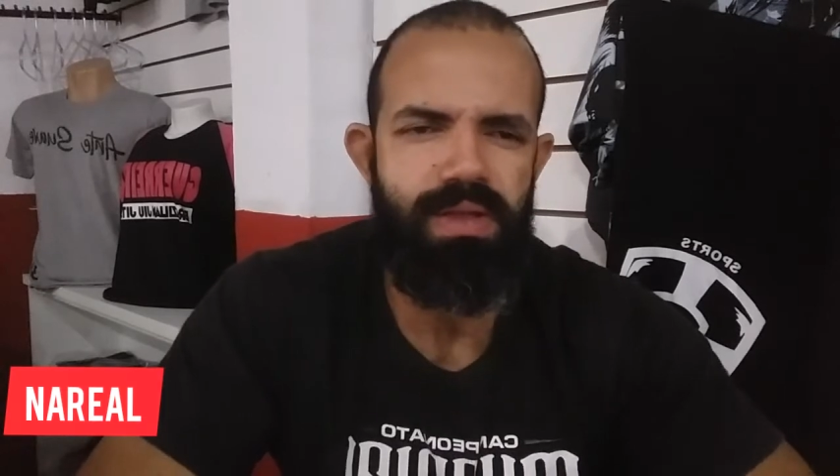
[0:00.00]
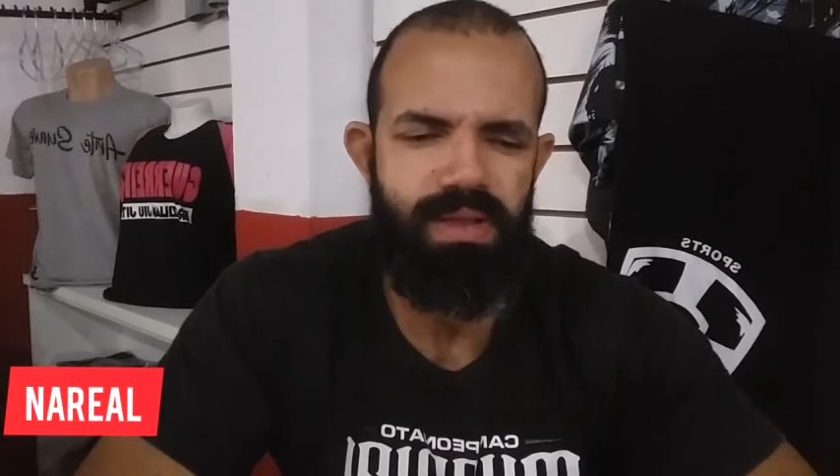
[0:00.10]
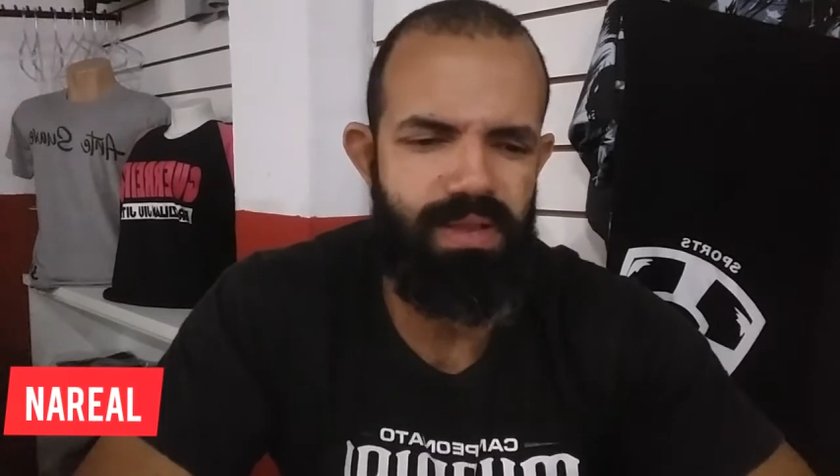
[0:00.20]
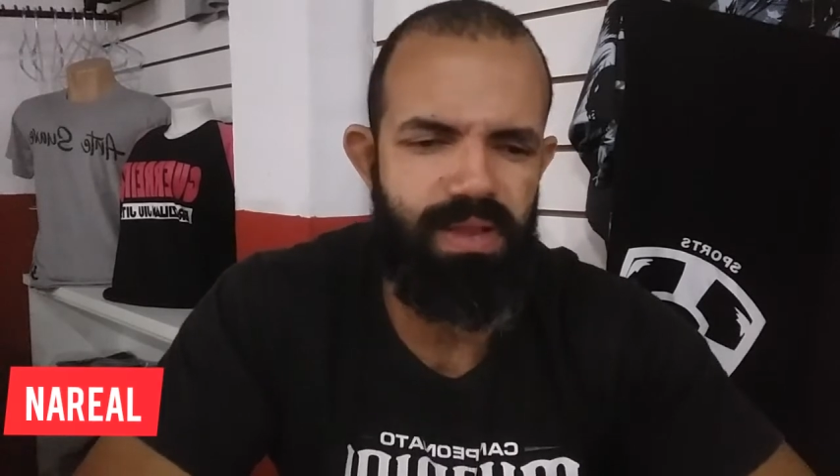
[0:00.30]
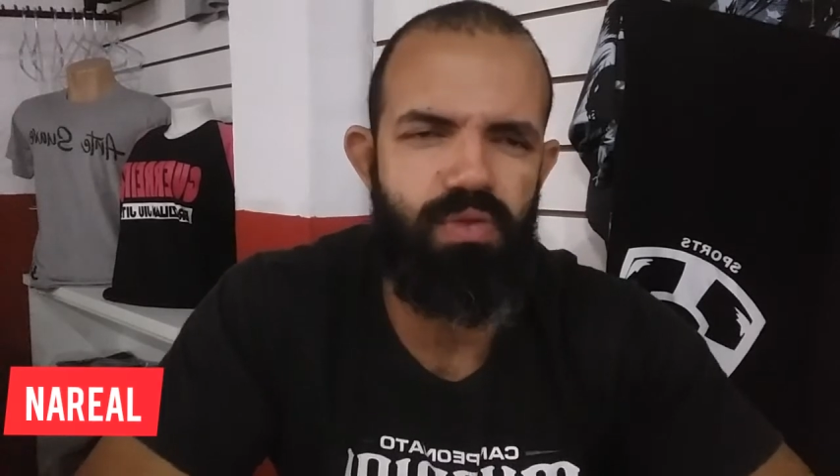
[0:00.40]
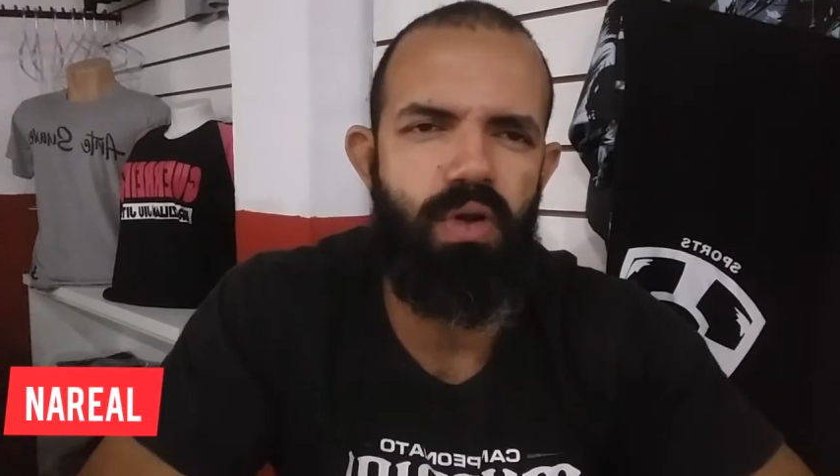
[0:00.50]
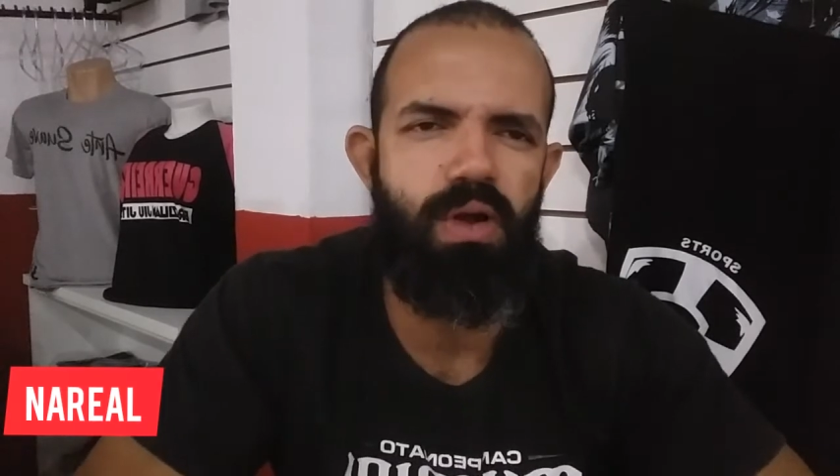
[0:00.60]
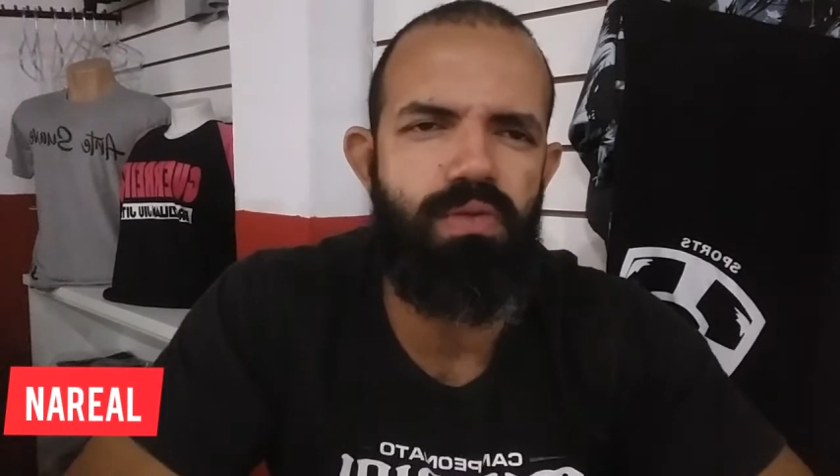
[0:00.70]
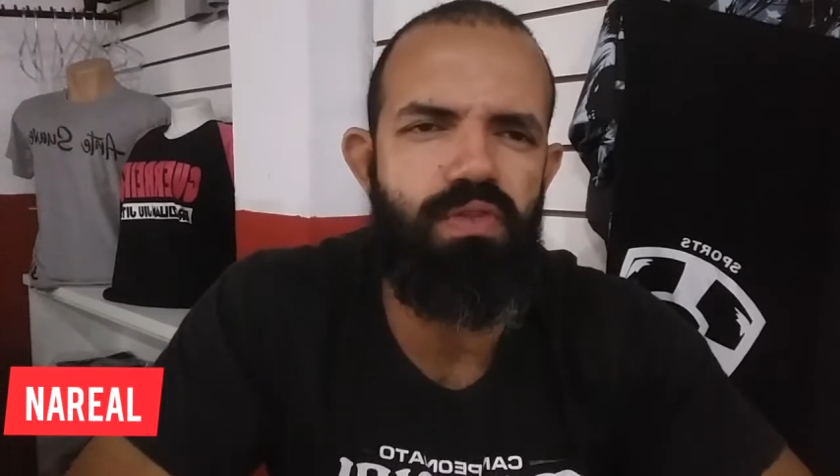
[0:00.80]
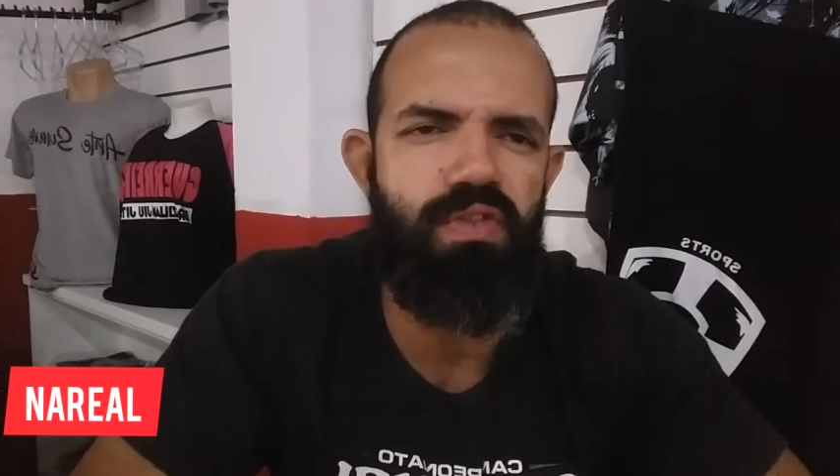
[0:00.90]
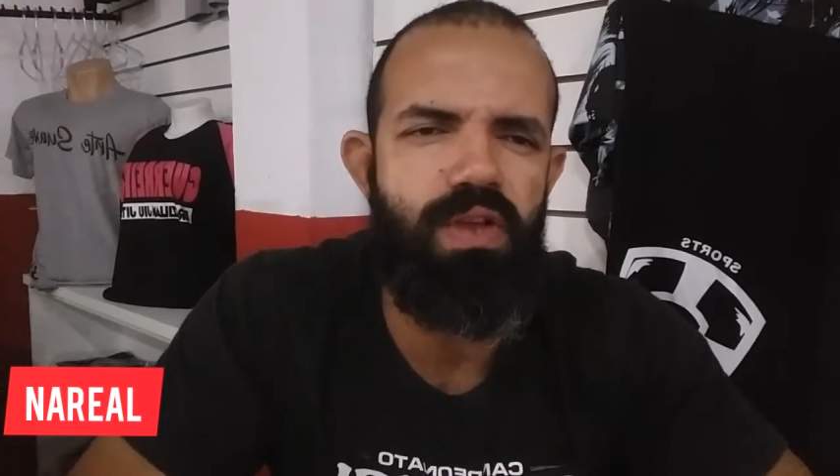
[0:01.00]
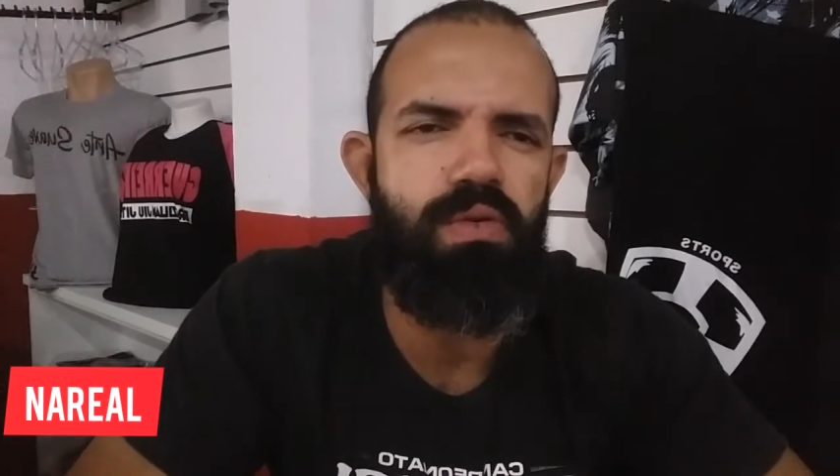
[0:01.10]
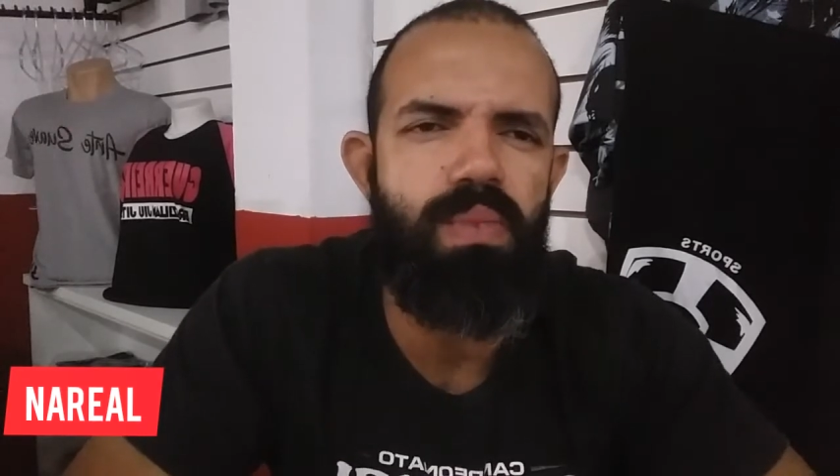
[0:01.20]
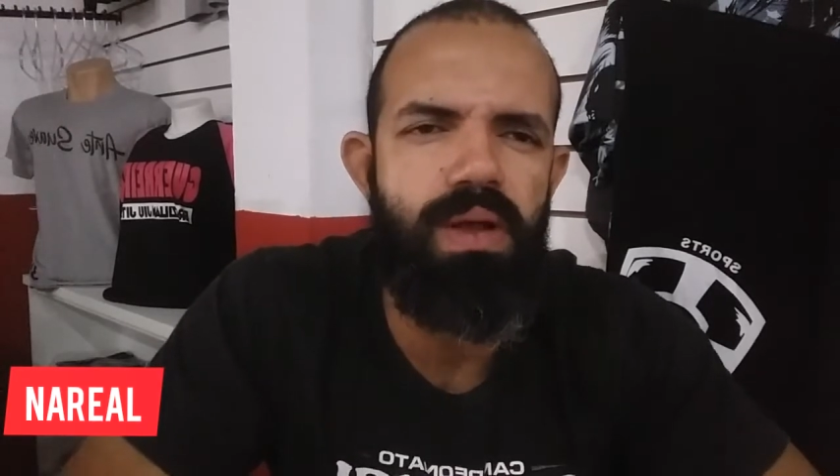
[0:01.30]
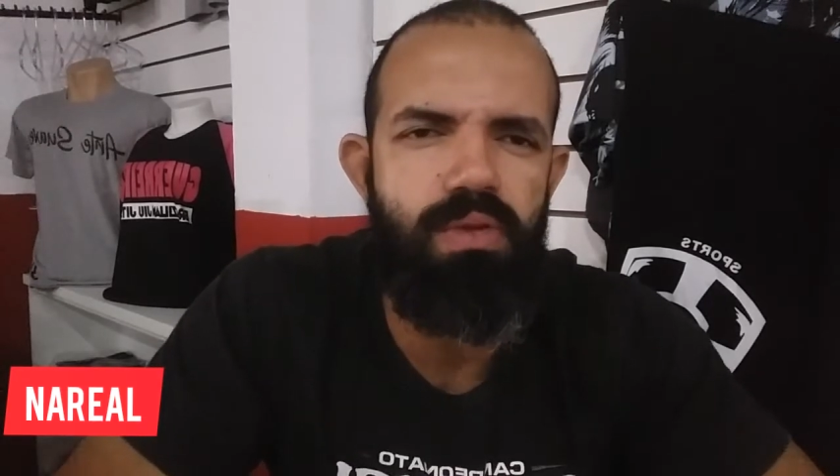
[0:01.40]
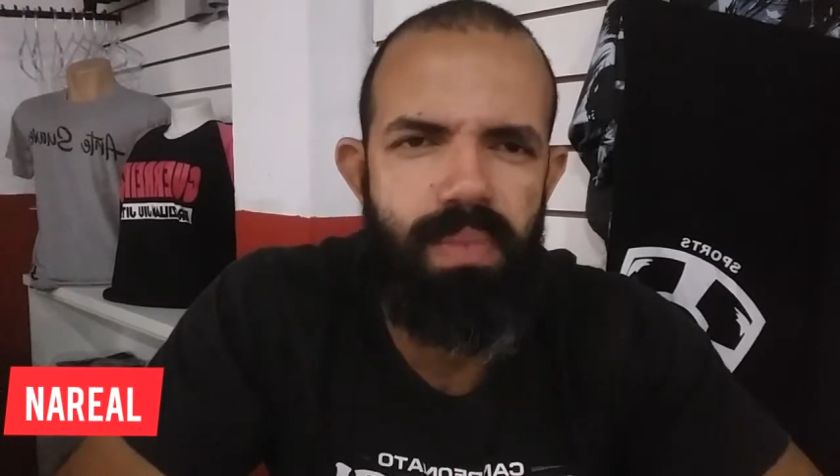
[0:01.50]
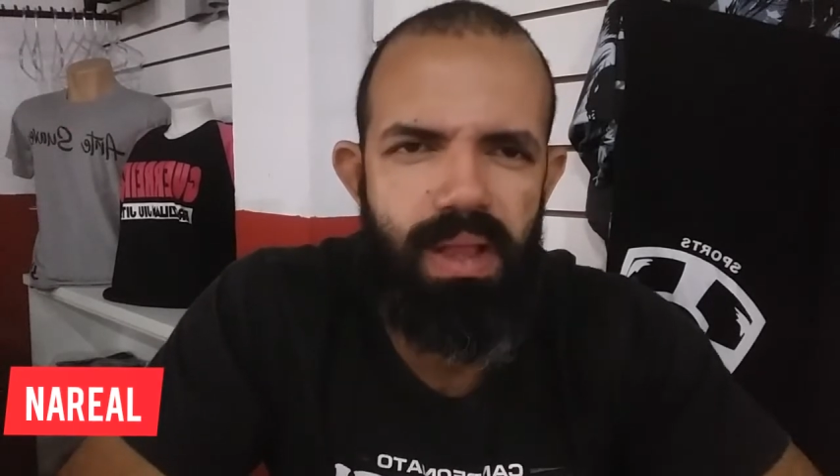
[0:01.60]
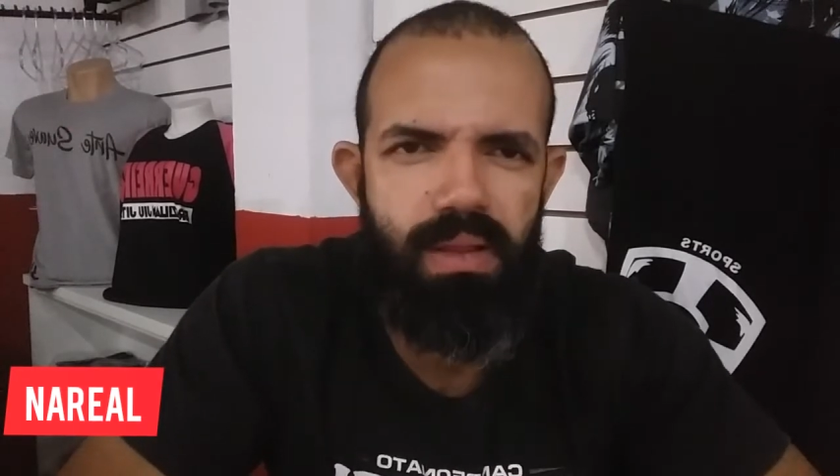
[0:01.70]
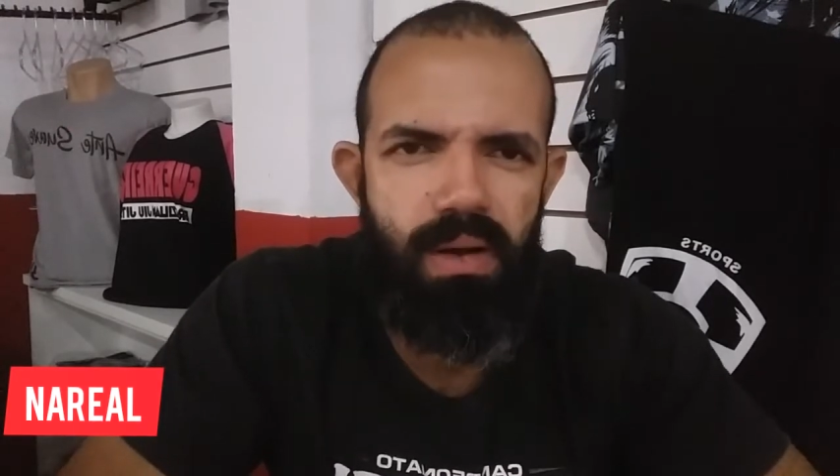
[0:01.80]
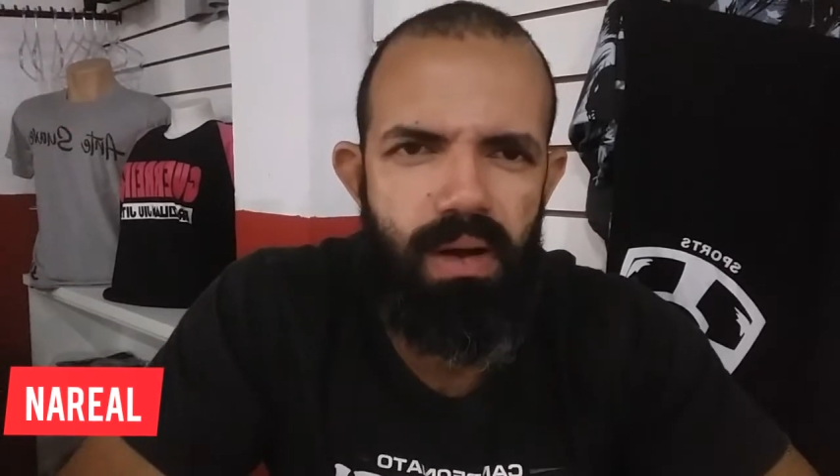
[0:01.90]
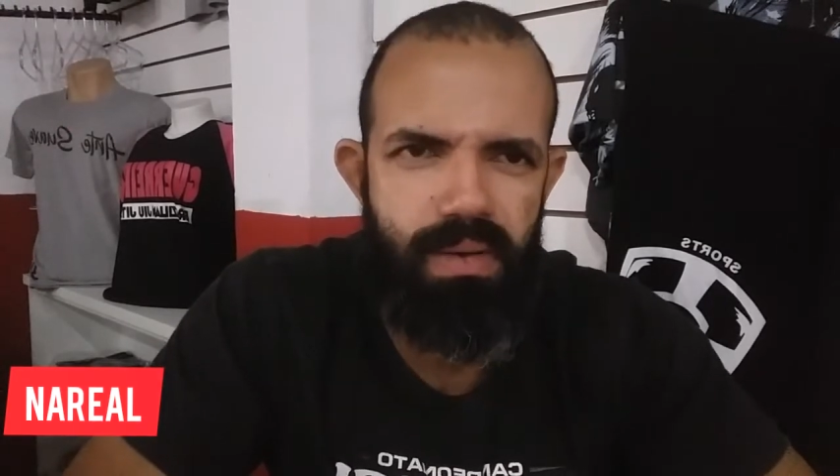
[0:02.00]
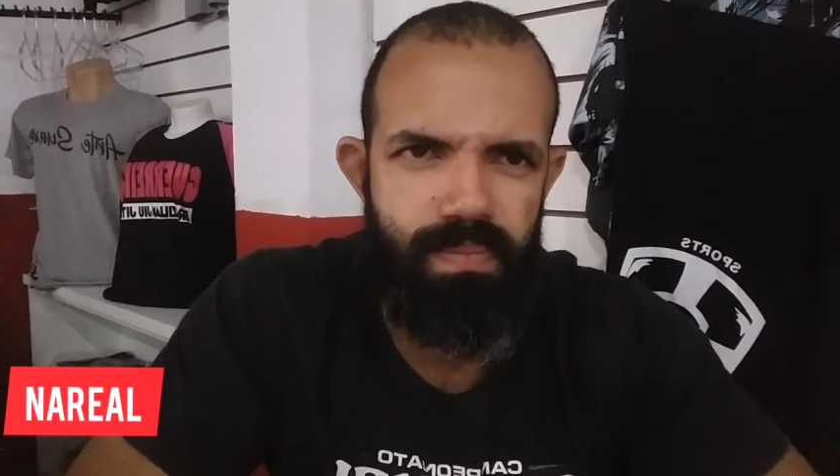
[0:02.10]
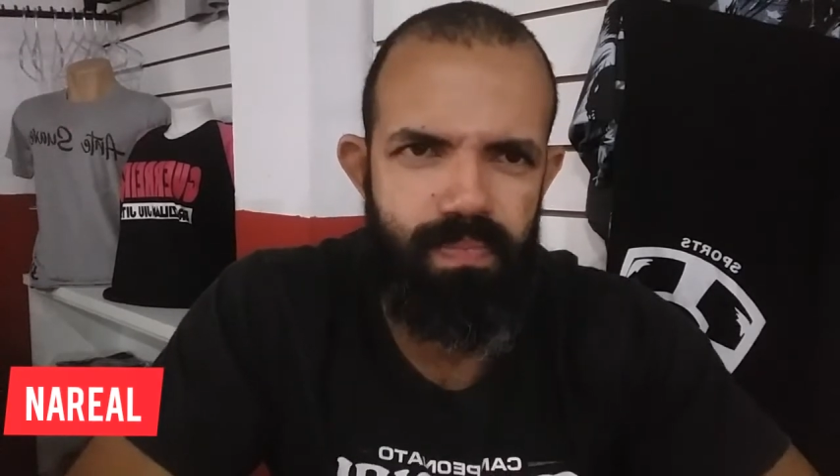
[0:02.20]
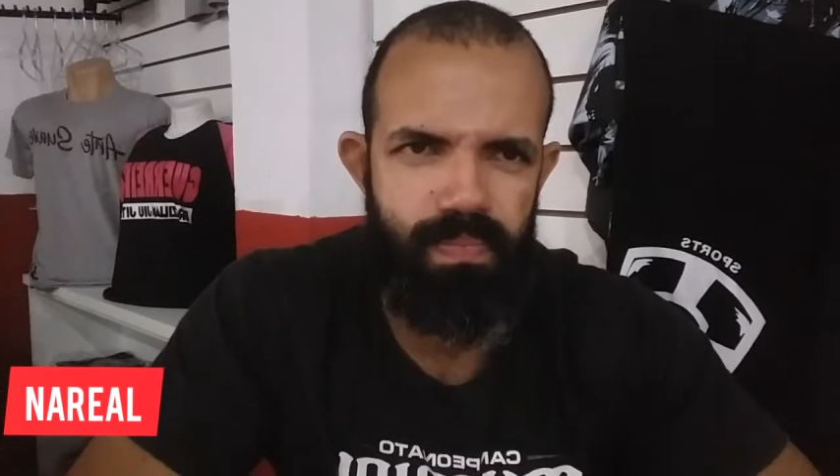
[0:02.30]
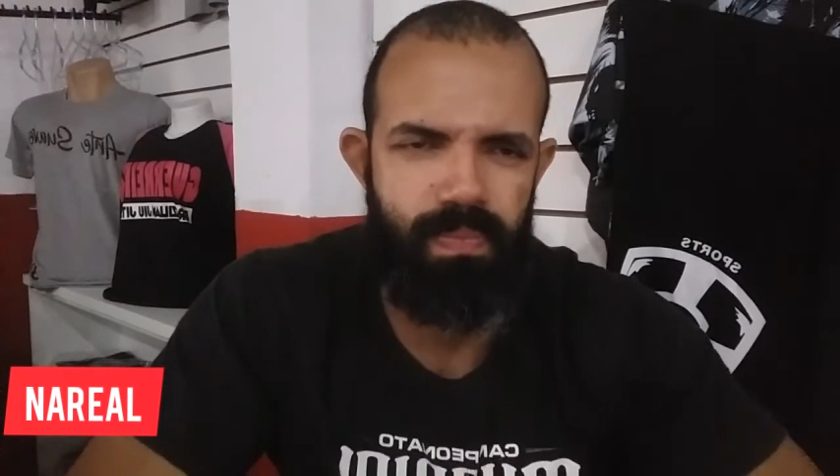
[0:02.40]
se torna um ser humano melhor.